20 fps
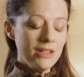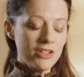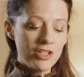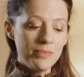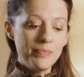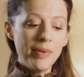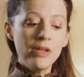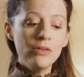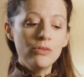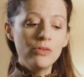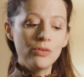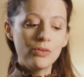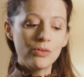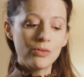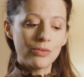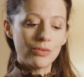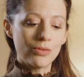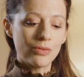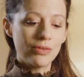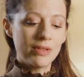J'ai pas eu
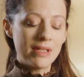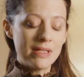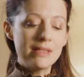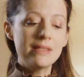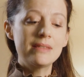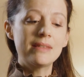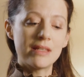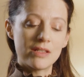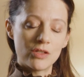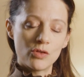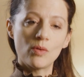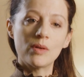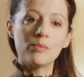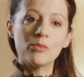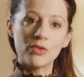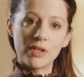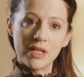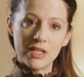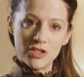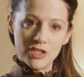d'hésitation à
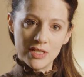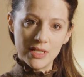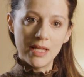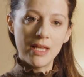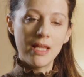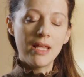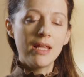m'engager